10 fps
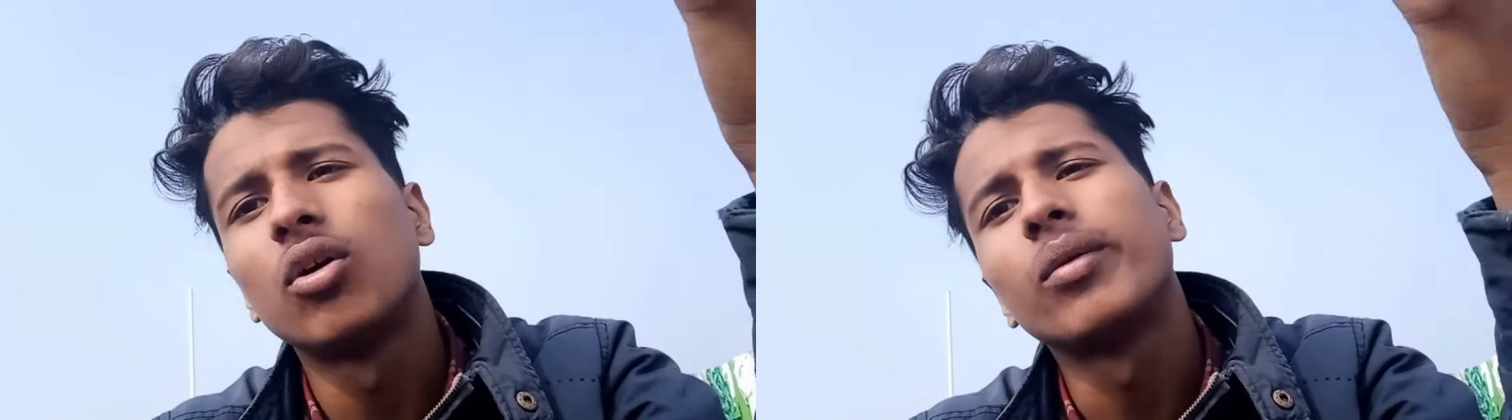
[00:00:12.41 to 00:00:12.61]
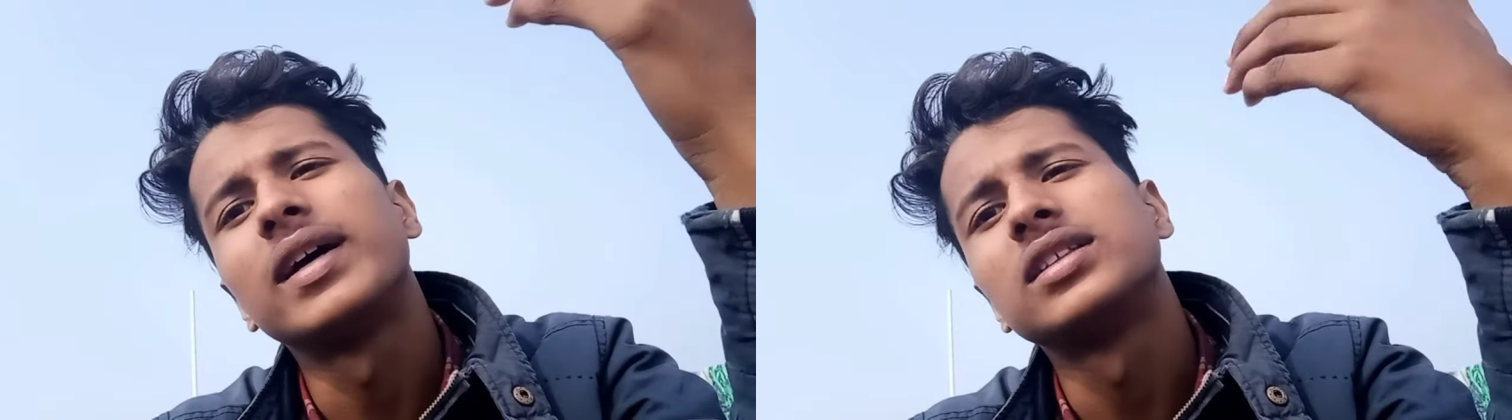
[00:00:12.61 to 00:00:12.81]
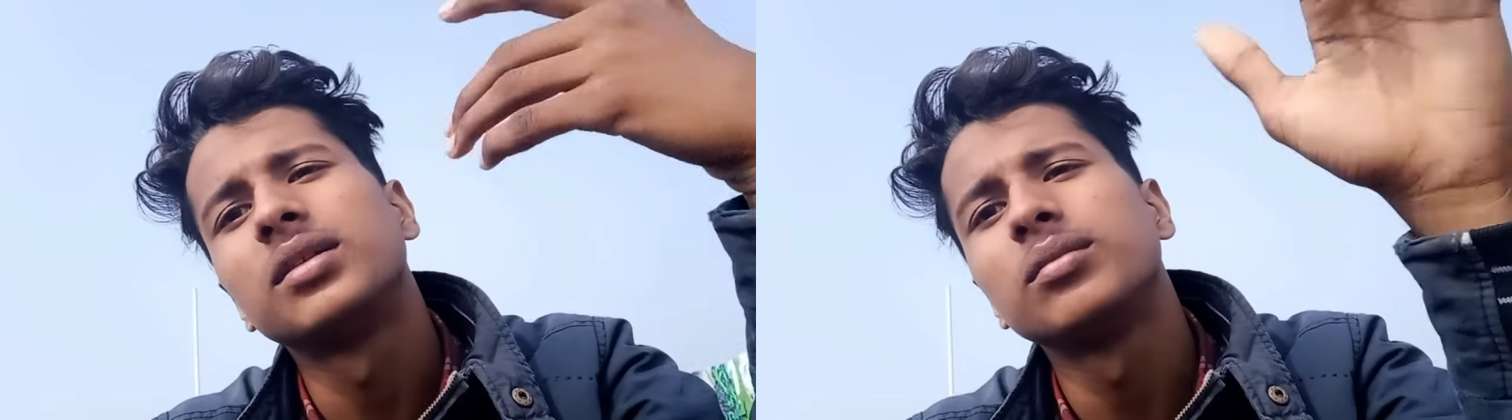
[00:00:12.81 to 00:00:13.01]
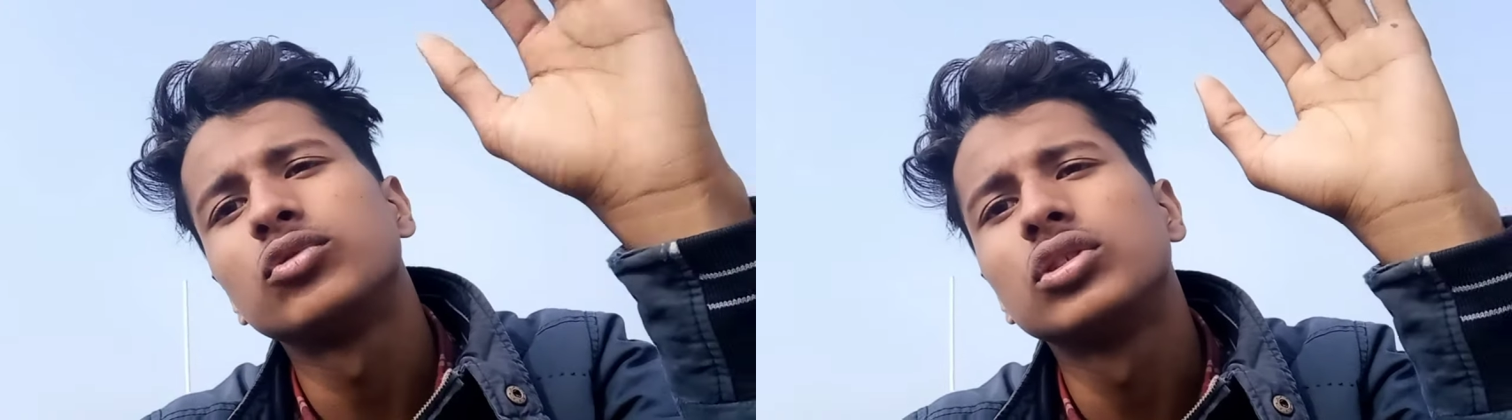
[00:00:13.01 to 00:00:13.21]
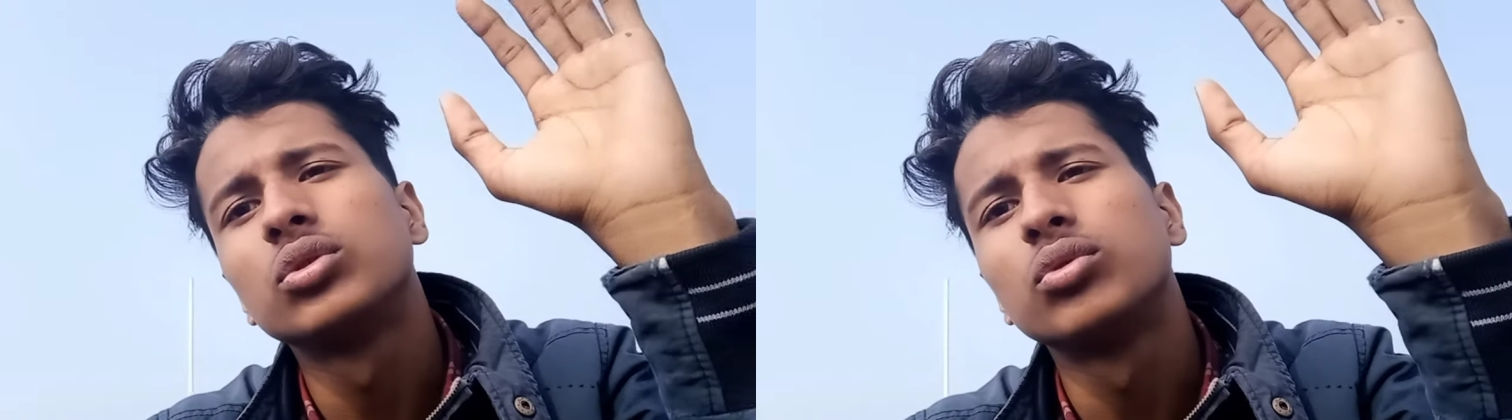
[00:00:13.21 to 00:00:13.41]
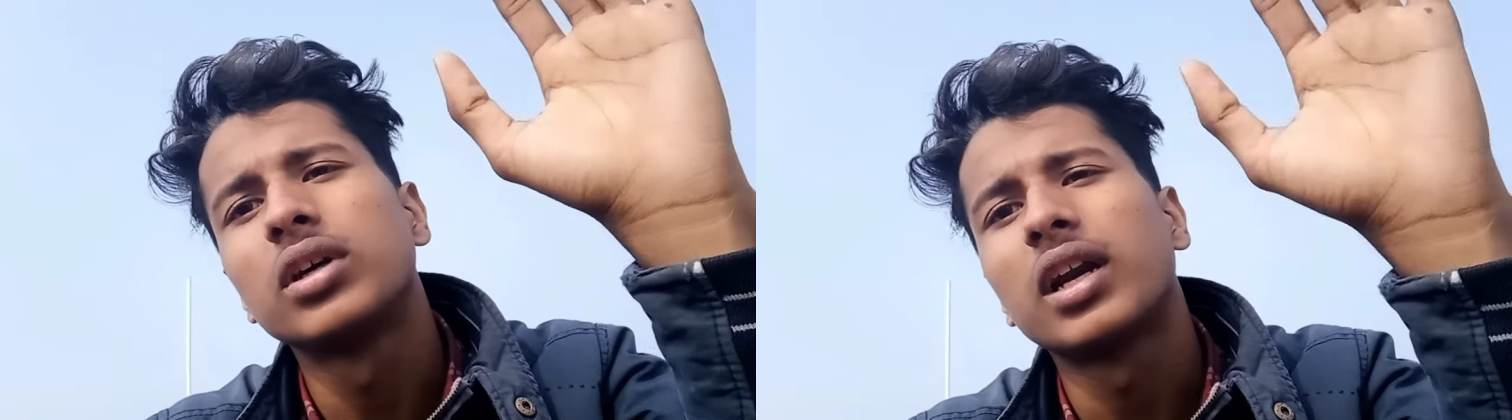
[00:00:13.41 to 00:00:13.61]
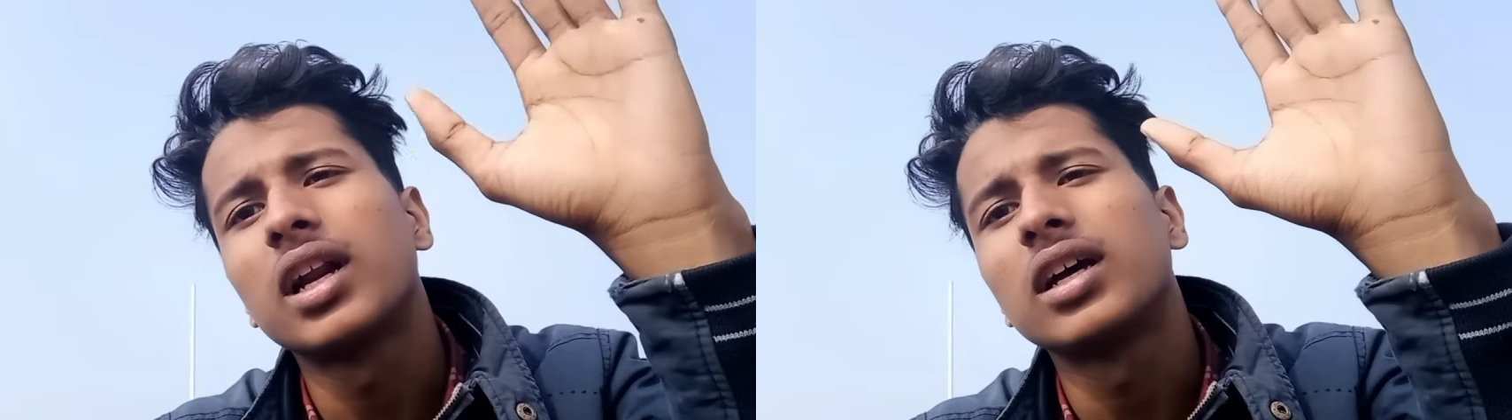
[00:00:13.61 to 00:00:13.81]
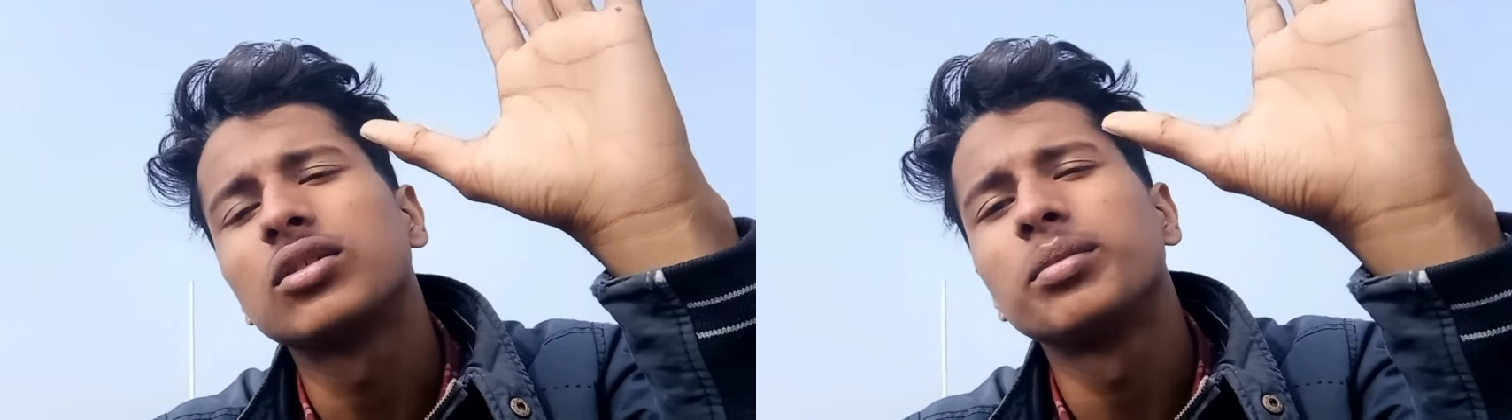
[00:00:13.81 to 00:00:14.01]
और वैसे ही मुझे शूट
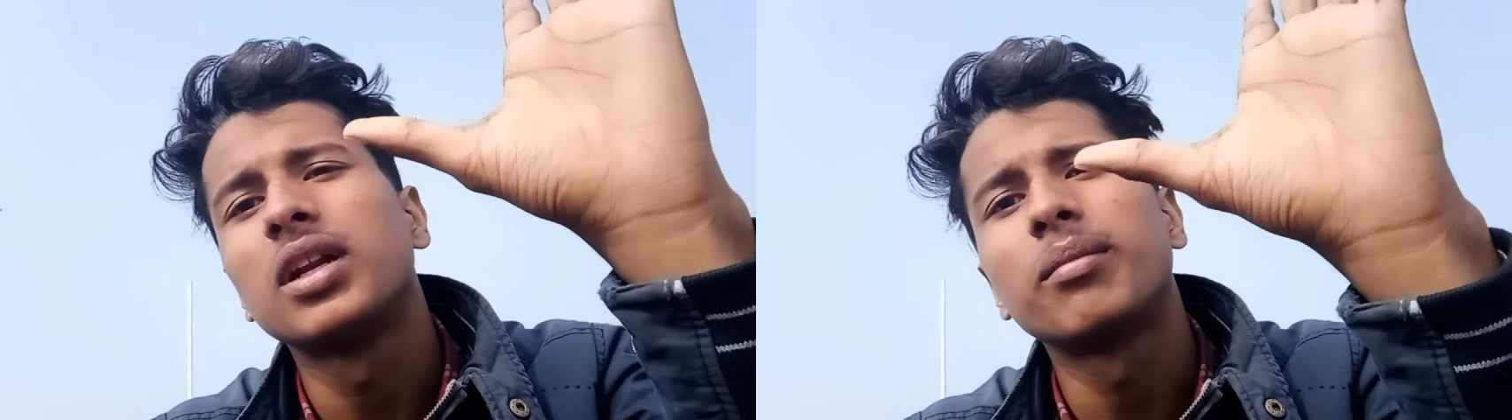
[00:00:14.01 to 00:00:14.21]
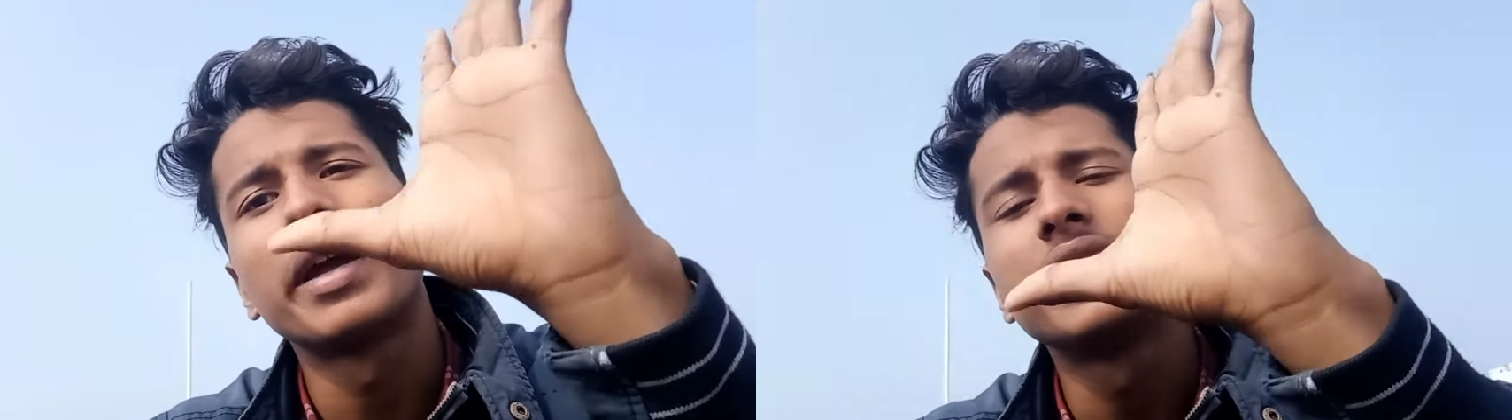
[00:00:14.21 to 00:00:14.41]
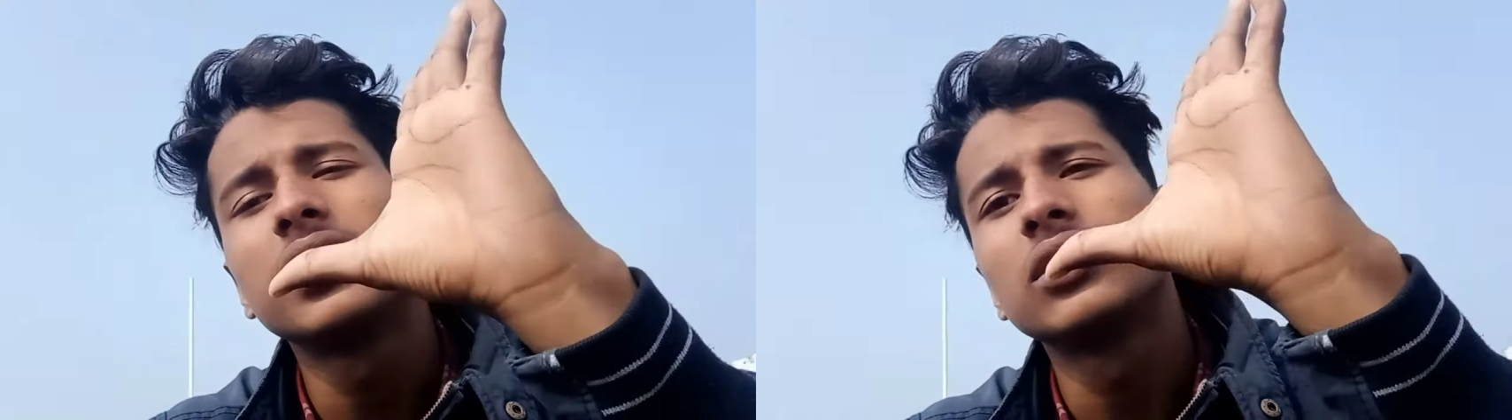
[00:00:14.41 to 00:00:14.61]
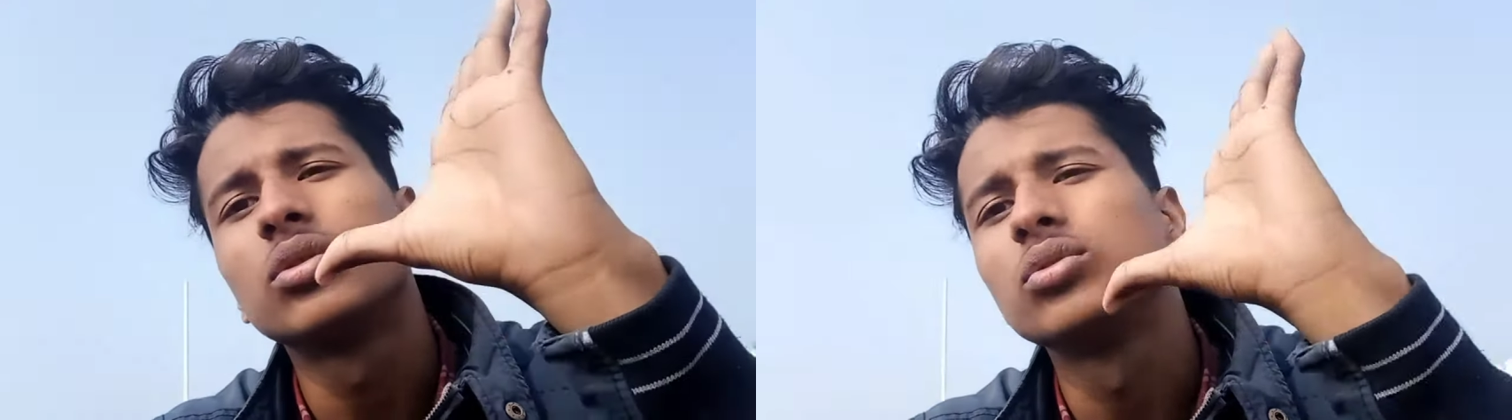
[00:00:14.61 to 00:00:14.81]
करना है तो बिना माइक का